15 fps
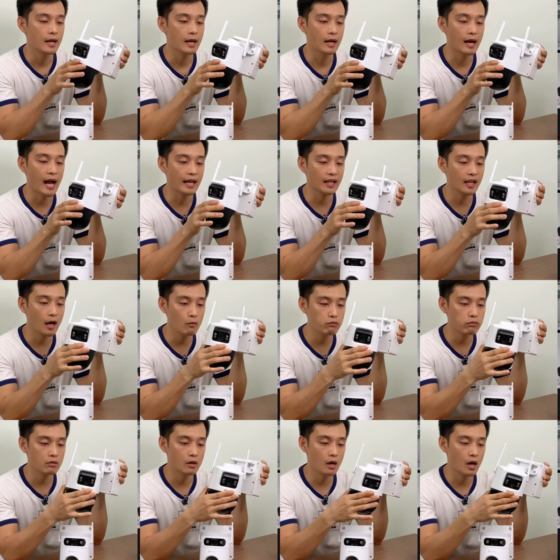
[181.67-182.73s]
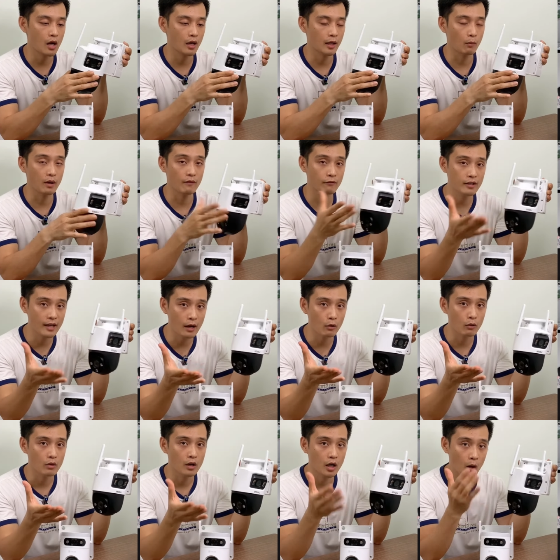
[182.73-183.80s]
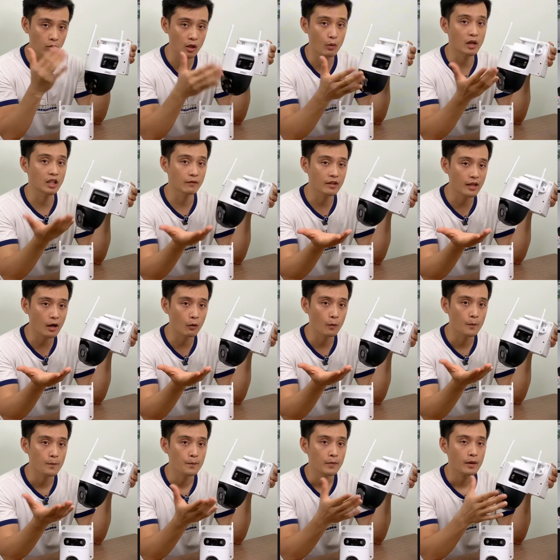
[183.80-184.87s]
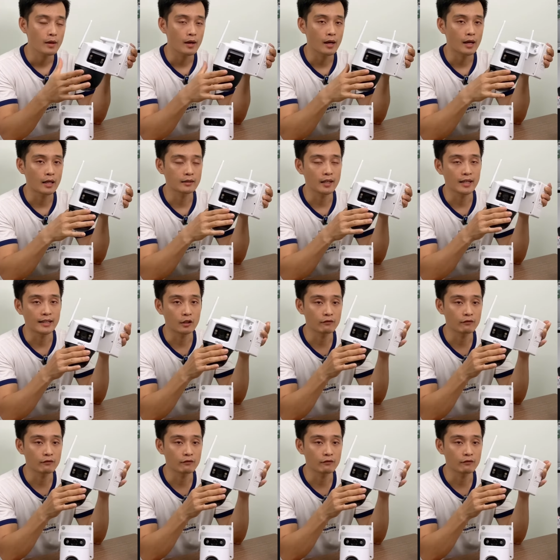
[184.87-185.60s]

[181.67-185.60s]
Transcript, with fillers: à, hai cái góc à, độc lập với nhau không liên quan gì với nhau à, thì trong